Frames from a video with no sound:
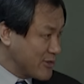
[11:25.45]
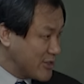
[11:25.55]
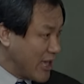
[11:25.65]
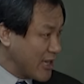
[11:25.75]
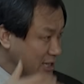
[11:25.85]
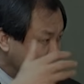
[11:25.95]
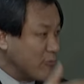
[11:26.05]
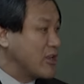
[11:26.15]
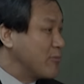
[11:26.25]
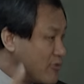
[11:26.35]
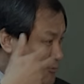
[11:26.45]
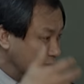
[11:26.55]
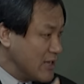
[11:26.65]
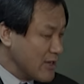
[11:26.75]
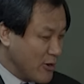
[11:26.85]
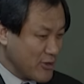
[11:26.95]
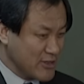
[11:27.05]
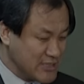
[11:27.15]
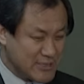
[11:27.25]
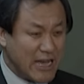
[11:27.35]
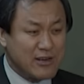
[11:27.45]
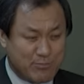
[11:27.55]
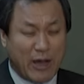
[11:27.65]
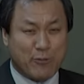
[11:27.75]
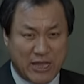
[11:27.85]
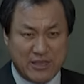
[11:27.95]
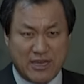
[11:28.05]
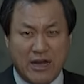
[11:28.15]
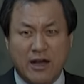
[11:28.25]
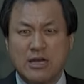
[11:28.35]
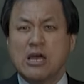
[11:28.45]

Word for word: 그게. 그게 다 우리가 품을 거기서 이제 싹을 받고 사니까.